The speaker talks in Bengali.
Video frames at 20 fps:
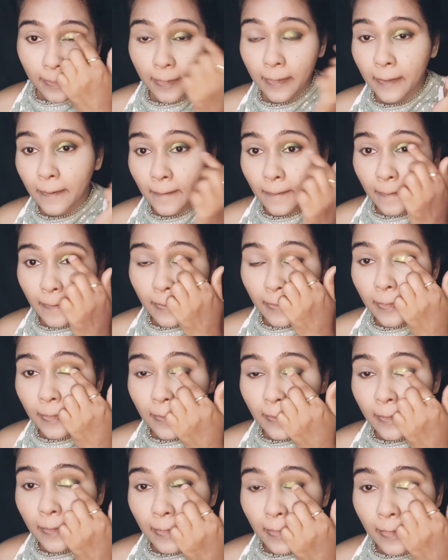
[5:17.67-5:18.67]
যেই যে
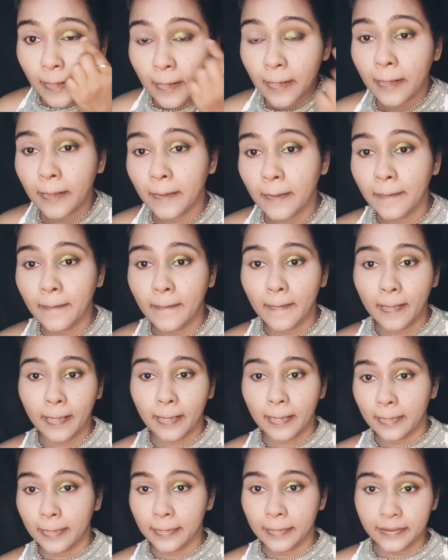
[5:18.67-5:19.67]
আইশ্যাডো প্যালেটগুলো
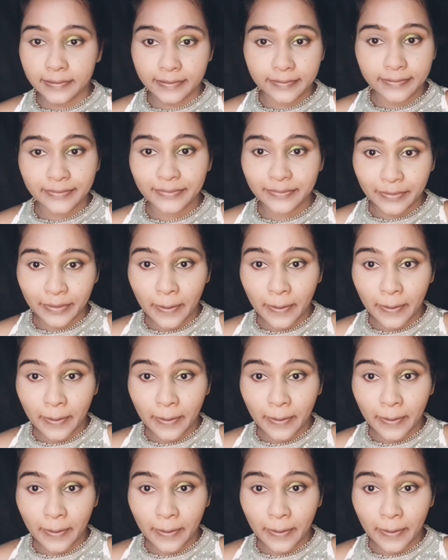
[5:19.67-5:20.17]
আমি ইউজ